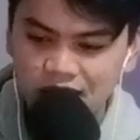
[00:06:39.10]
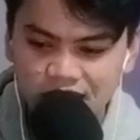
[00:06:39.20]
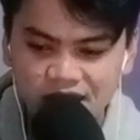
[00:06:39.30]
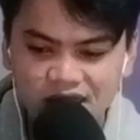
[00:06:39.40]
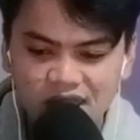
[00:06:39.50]

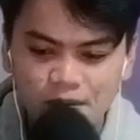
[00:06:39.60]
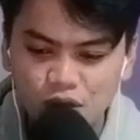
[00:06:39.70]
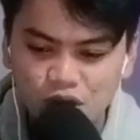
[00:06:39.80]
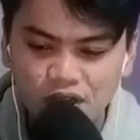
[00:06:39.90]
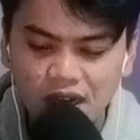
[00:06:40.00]
Dia tidak
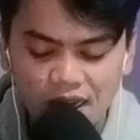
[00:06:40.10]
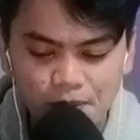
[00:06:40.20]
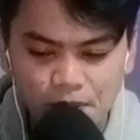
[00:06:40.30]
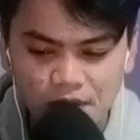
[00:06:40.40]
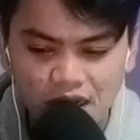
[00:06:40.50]
menggunakan
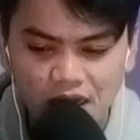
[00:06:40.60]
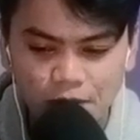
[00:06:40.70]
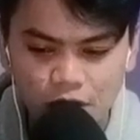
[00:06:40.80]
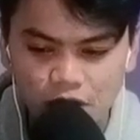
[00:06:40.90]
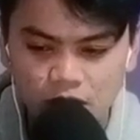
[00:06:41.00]
eh, apa
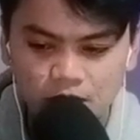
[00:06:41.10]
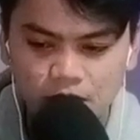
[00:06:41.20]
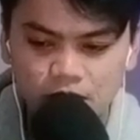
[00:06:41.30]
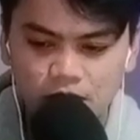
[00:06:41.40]
itu? Nah,